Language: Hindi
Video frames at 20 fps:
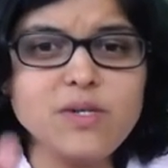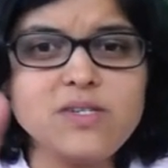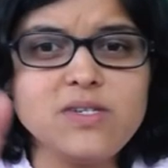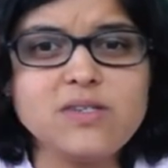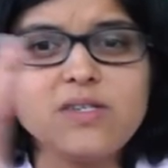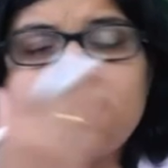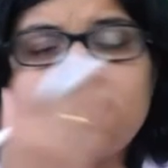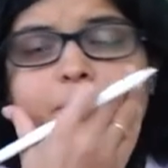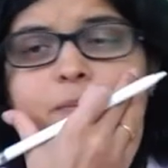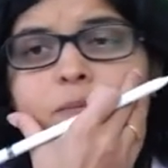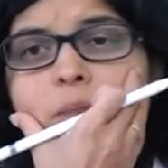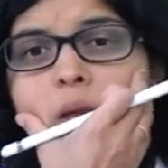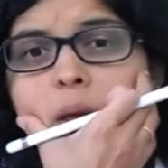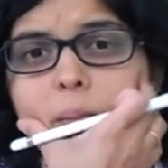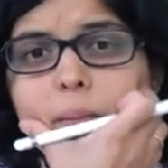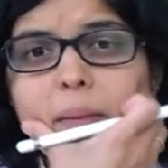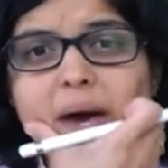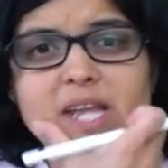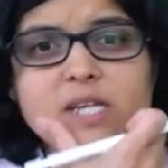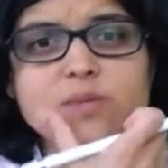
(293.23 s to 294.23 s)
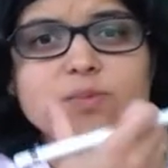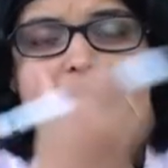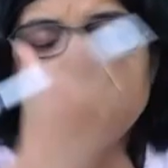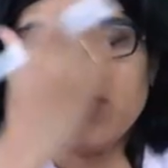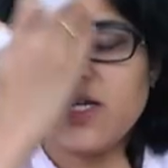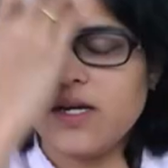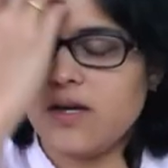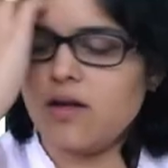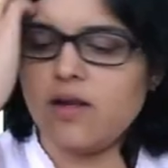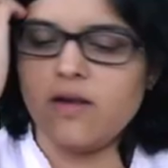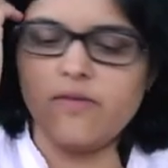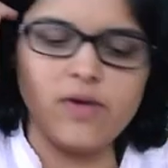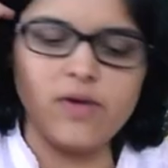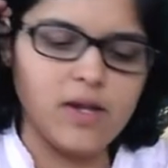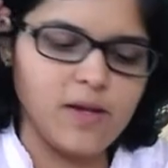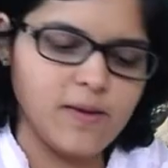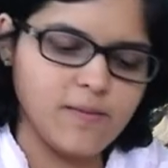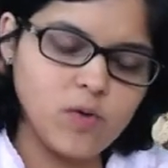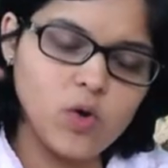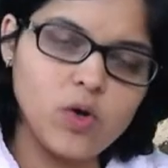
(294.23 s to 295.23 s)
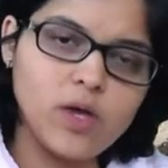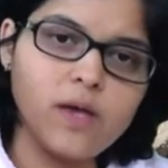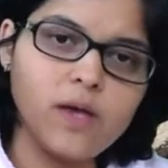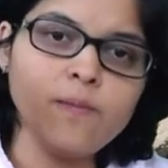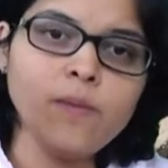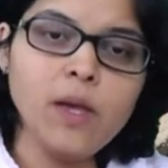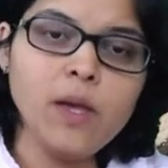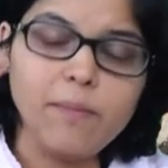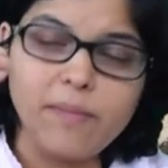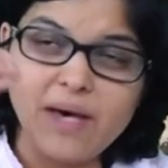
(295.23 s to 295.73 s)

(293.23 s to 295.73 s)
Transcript: चीज़ें मैनेजमेंट चेक करने वाला है ओके okay?